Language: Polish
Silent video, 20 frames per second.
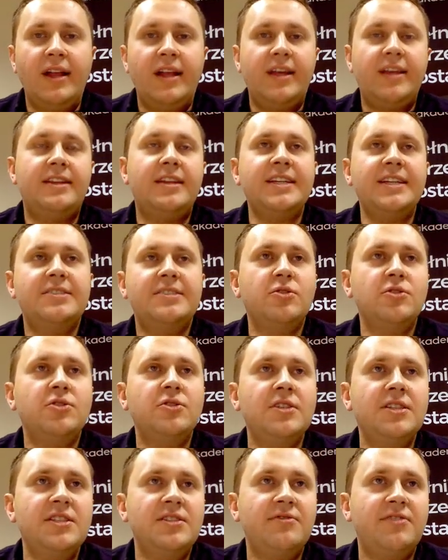I teraz to,
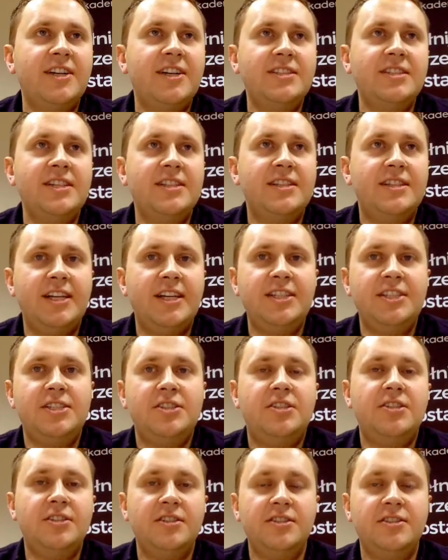co jest ważne też,
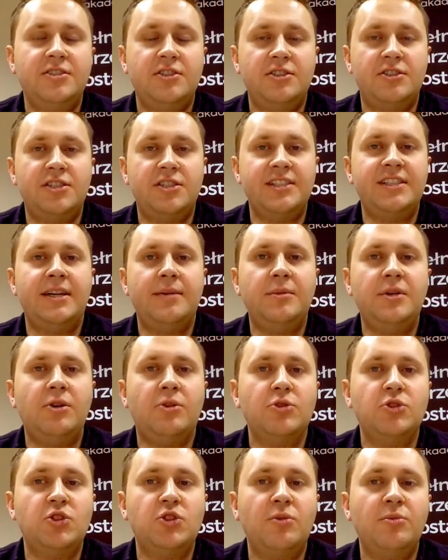czasami
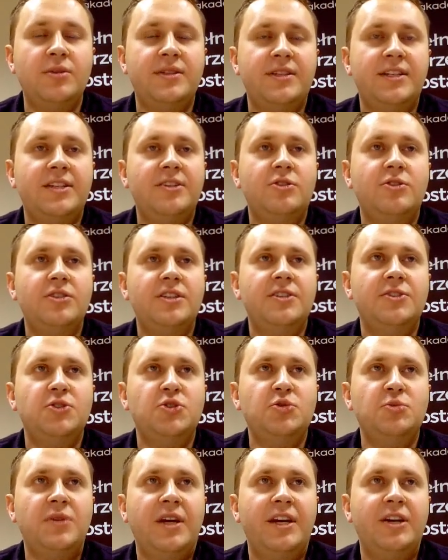osoby tego nie
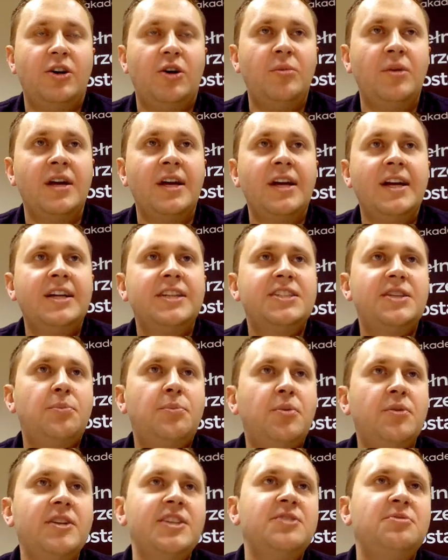rozumieją, że
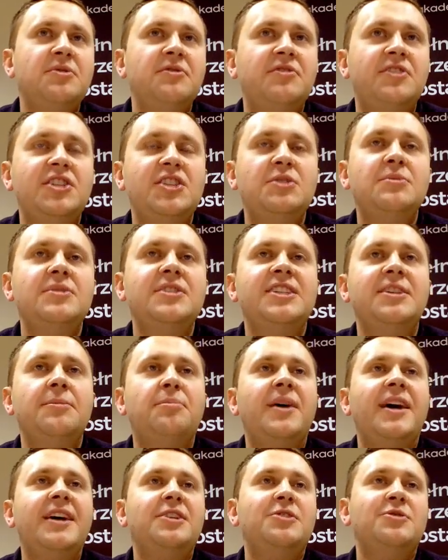powiedzmy widzimy, że
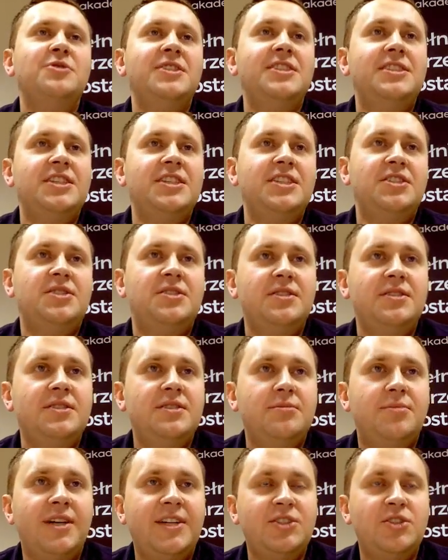Python jest też
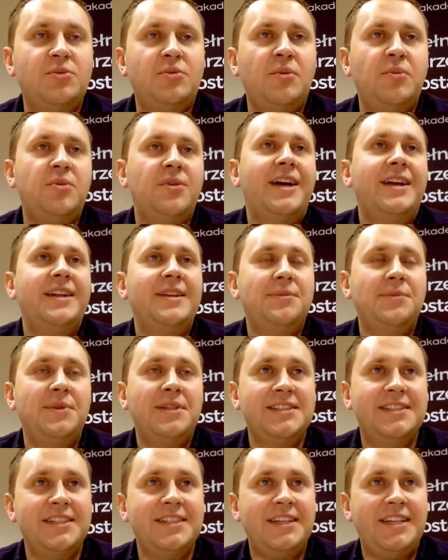bardzo popularnym
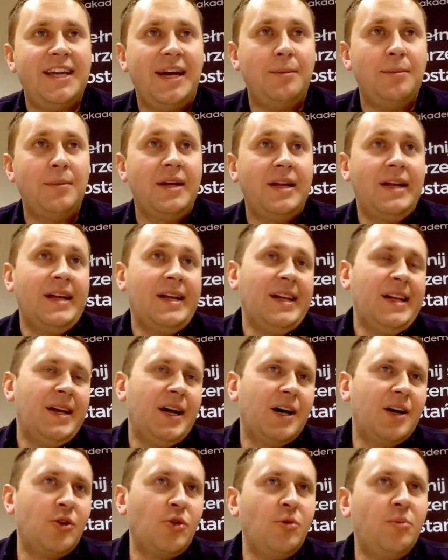językiem,
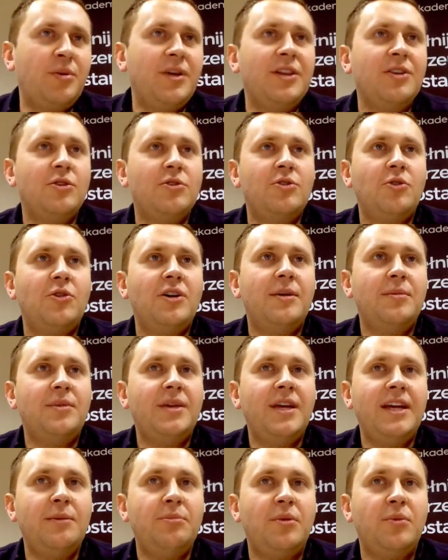Ruby no trochę
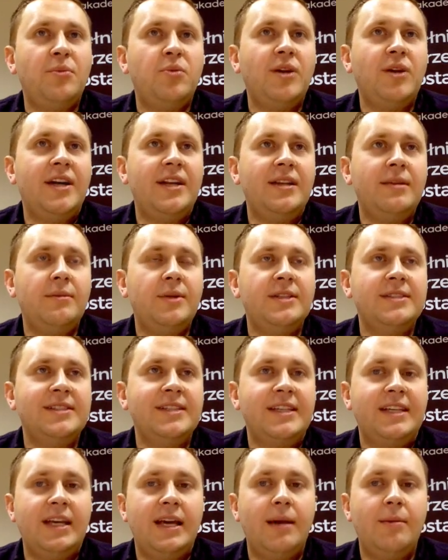mniej popularnym
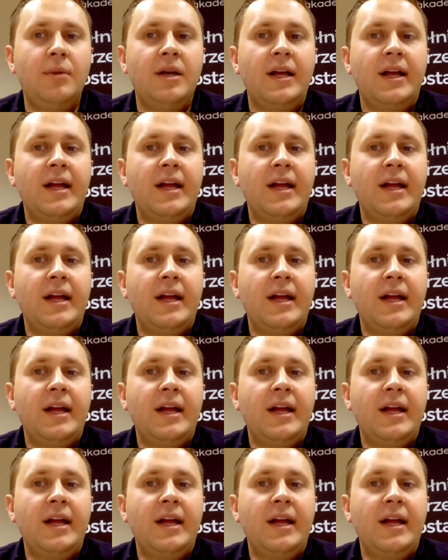językiem,